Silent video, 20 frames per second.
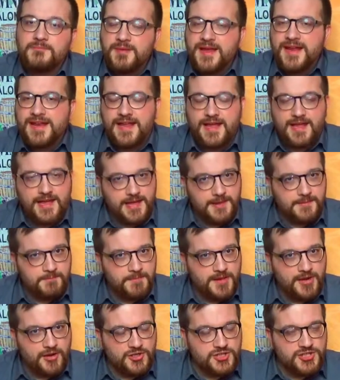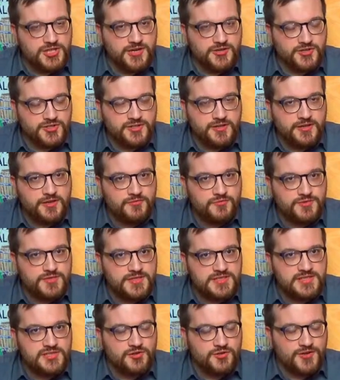Bene, e per oggi la nostra
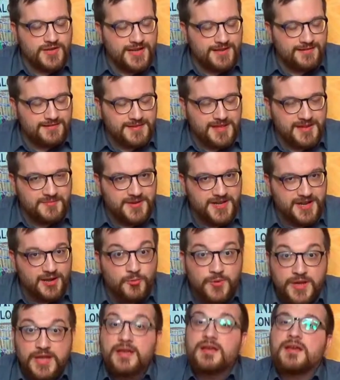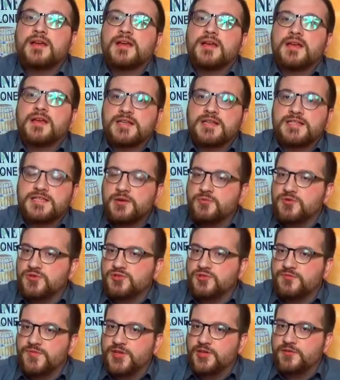degustazione termina qui. Se
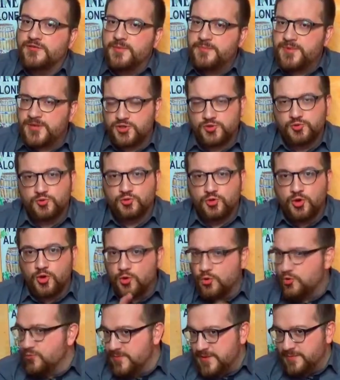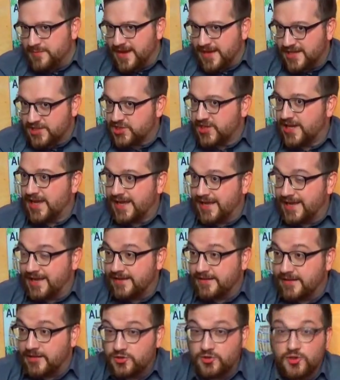questo video vi è piaciuto, un mi piace è
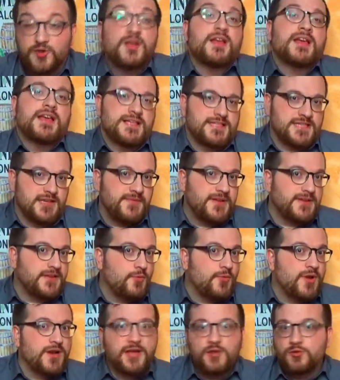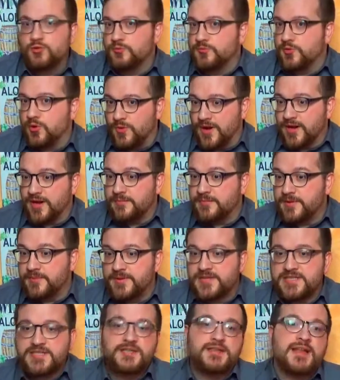gradito. Se avete qualche dubbio o qualche
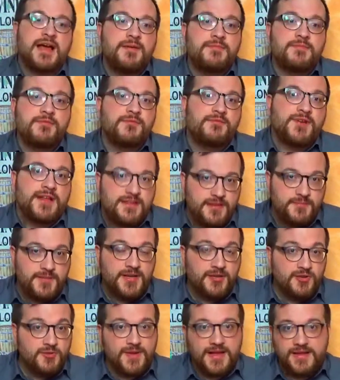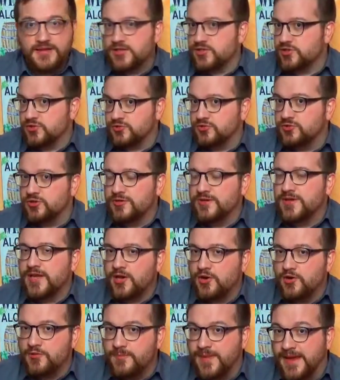perplessità, fatemi le domande sotto
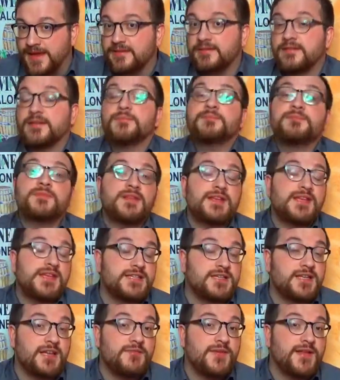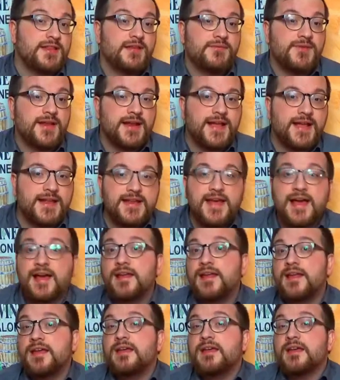nei commenti. Iscrivetevi al
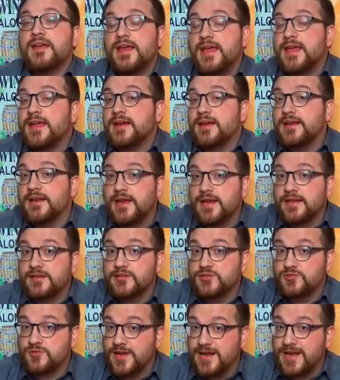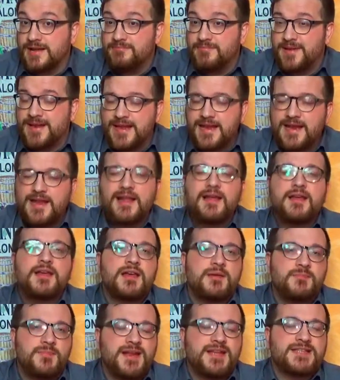canale e cliccate sulla campanella
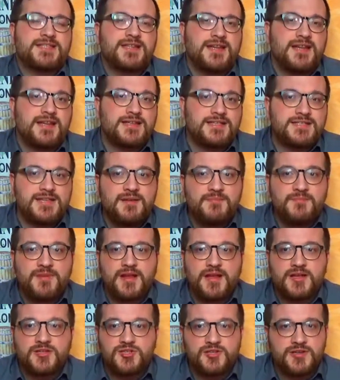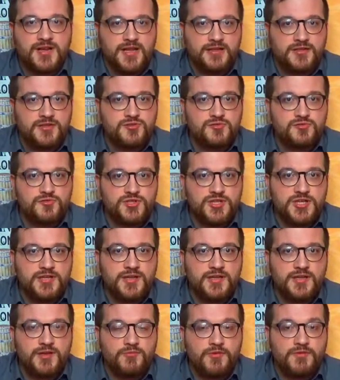per essere sempre aggiornati
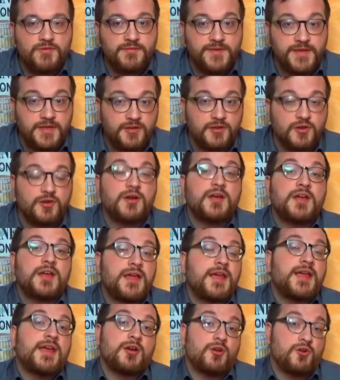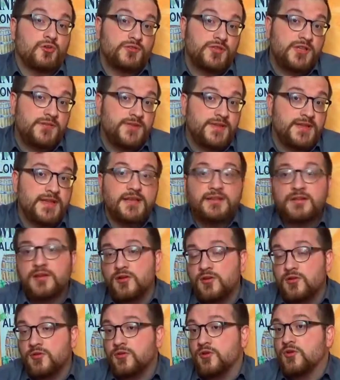sull'uscita dei nuovi video e
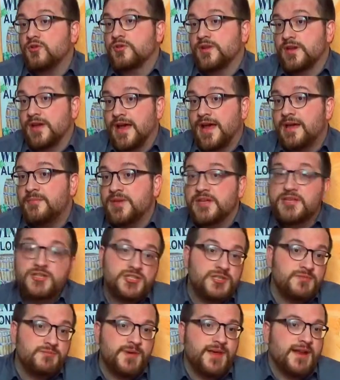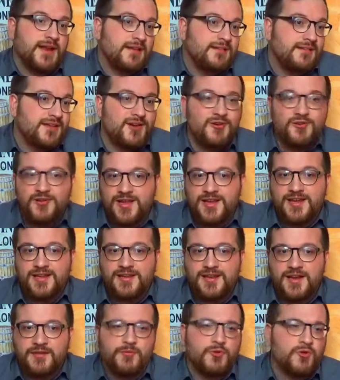condividetelo con amici, parenti e colleghi
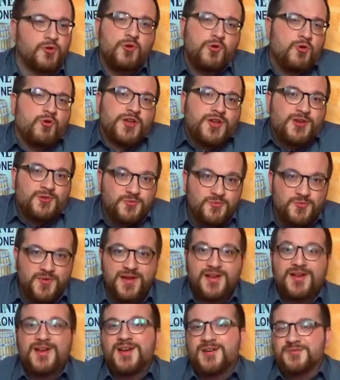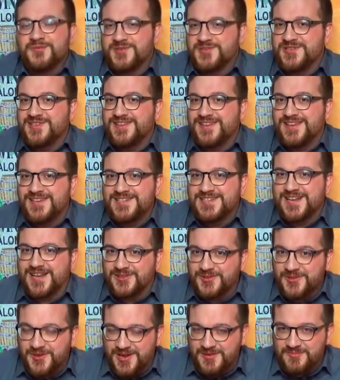di lavoro o chiunque fosse
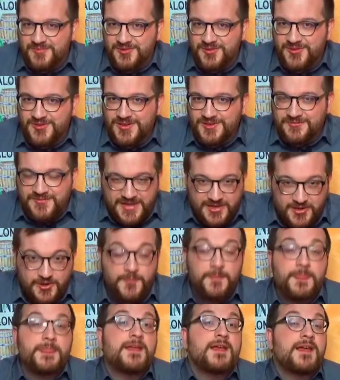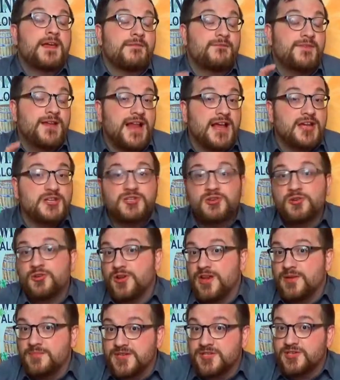interessato al mondo del vino. Vi lascio
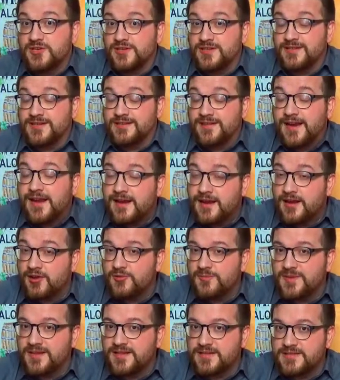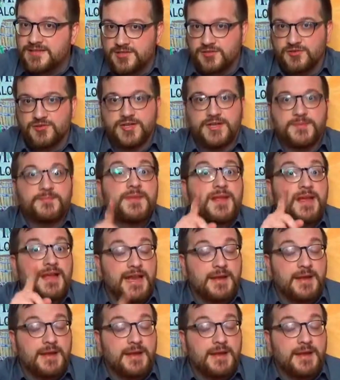con le mie solite tre raccomandazioni.